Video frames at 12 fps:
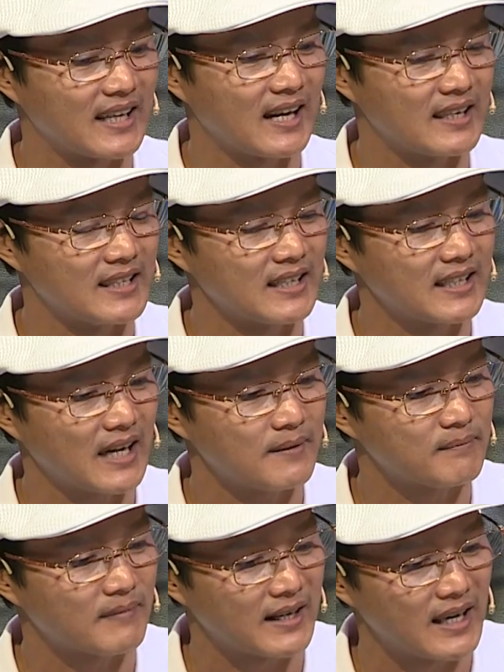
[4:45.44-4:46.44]
là những cái
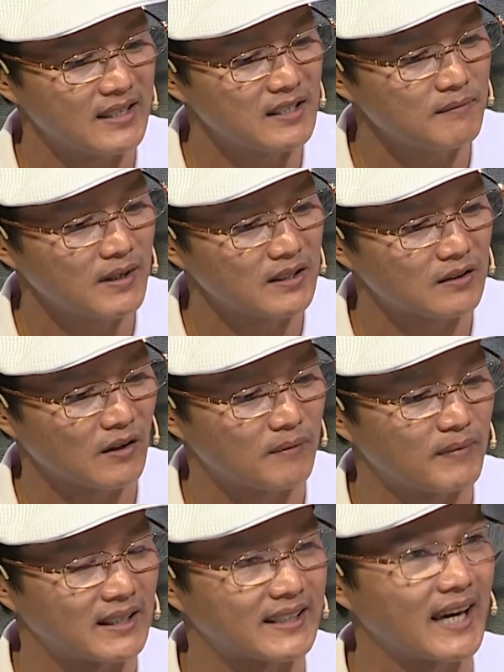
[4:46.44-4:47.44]
mà để chứng minh cho
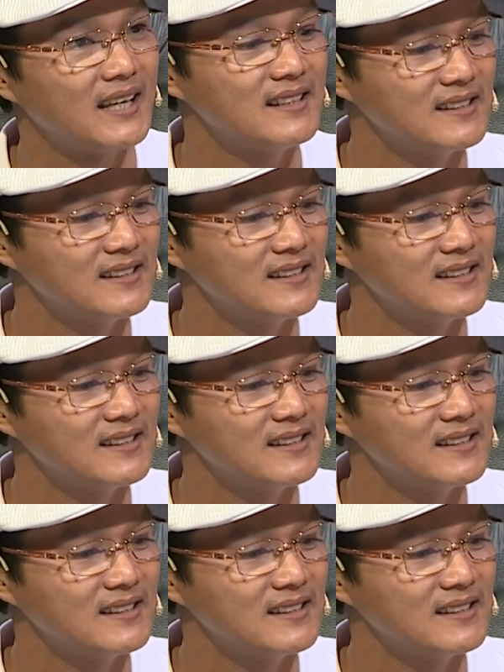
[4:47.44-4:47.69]
mình thấy